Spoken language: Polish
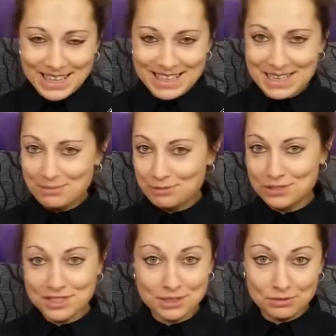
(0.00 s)
Najlepiej
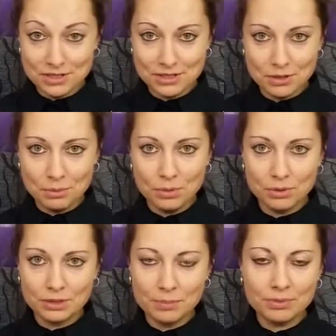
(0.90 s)
wszystko, wszystko,
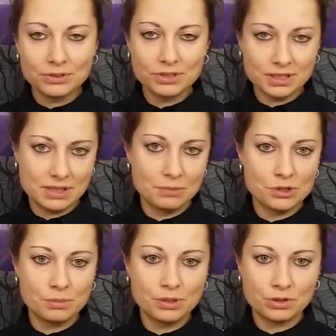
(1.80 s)
bo na pewno nie chcemy,
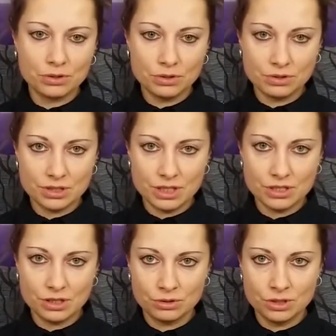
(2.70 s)
żeby ktoś z
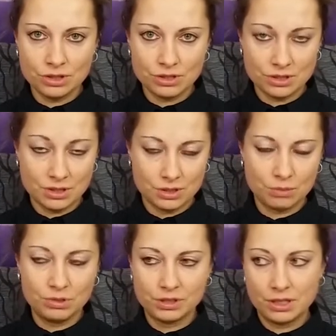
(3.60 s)
naszej rodziny czy z
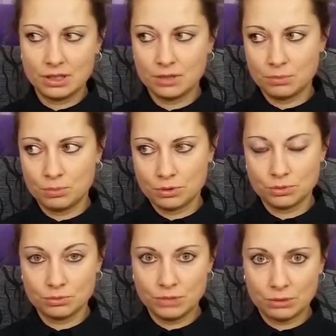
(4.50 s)
naszych bliskich po
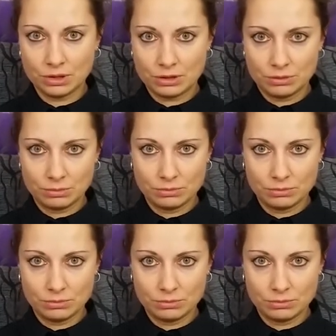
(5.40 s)
prostu miał taką,